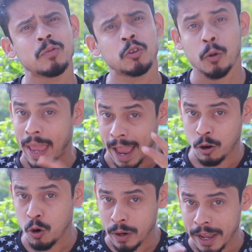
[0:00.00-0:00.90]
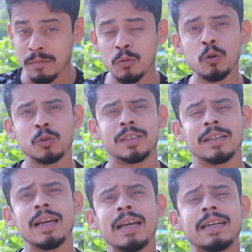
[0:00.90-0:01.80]
তবে এখন এই মুহূর্তে
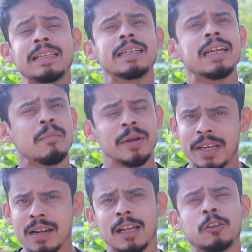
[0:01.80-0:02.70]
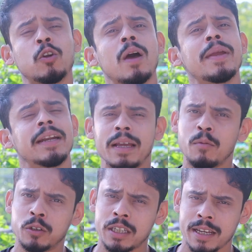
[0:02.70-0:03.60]
ডিজিটাল মিডিয়ার হাত ধরে আমি এটাই
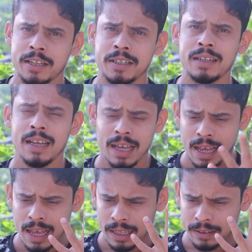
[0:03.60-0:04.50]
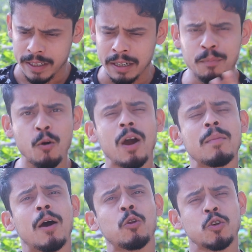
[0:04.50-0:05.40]
বলতে চাই যে তিন প্রকার
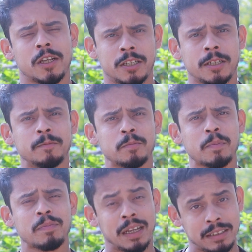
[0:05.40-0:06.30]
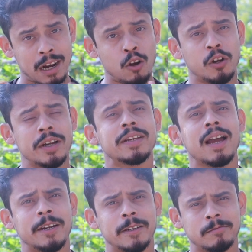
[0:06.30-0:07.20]
মানুষ আছে যারা লটারি
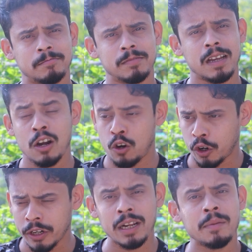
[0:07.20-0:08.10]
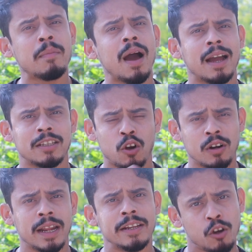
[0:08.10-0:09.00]
কাটে লটারির আবার ভাগ আছে
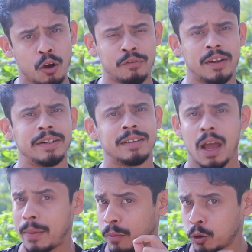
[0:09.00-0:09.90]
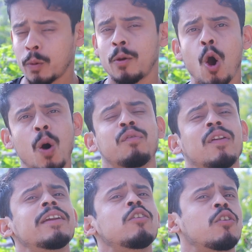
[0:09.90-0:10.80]
অনলাইন অফলাইন আমি প্রথমে
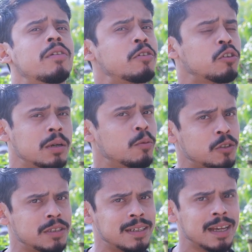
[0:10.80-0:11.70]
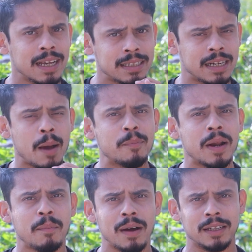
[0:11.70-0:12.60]
অফলাইন লটারির কথা বলছি যেটা
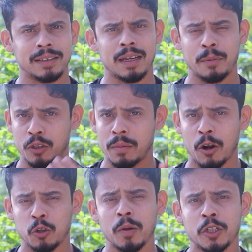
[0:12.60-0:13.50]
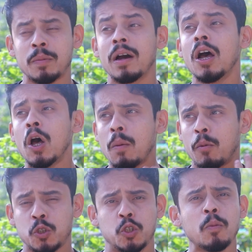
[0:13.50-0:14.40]
আপনার পাড়াতে আপনি যদি ভারতবাসী বা
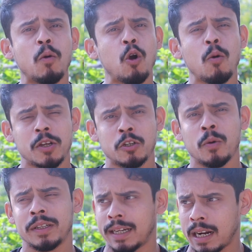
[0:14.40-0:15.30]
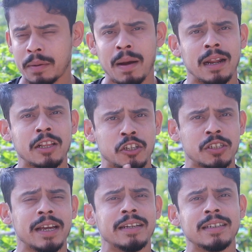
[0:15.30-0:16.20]
পশ্চিমবঙ্গবাসী হয়ে থাকেন আমি বাংলাদেশে
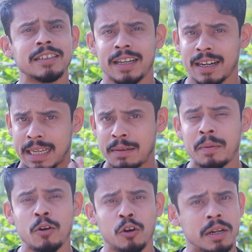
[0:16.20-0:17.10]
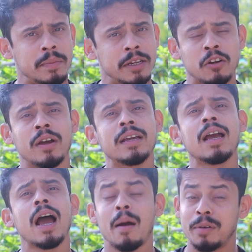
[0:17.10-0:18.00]
যাইনি সেখানে কিভাবে লটারি বিক্রি হয়
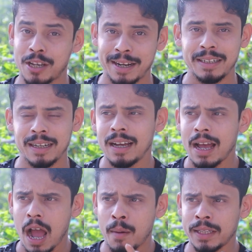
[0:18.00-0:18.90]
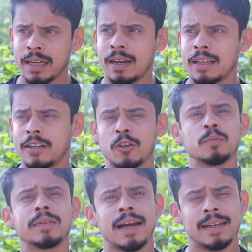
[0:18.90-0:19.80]
আমি জানি না আমাদের এখানে যেরকম
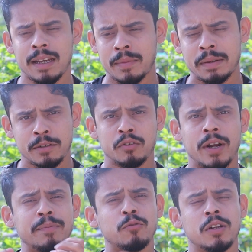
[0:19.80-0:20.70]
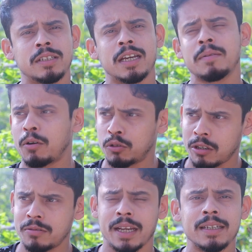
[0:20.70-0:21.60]
দেখা যায় মাঝে মাঝে ড্রাইভ করে যাই বা
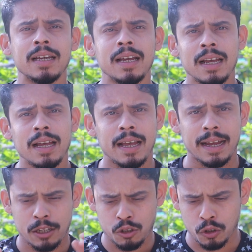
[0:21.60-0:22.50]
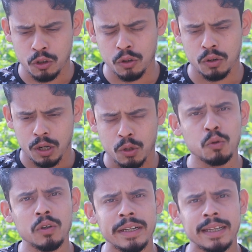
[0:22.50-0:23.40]
কোথাও যাই একটা ছোট্ট
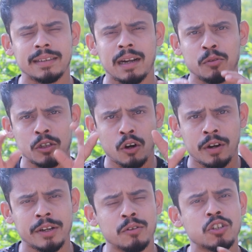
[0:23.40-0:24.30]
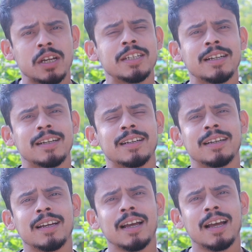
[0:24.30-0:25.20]
টুল নিয়ে তার মধ্যে লটারিগুলো সাজিয়ে রাখে
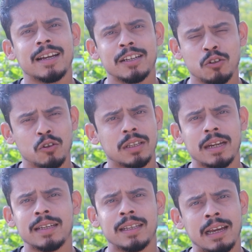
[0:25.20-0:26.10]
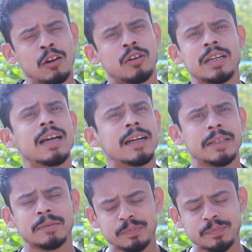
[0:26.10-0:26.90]
কিছু লোক দাঁড়িয়ে থাকে লটারি কাটে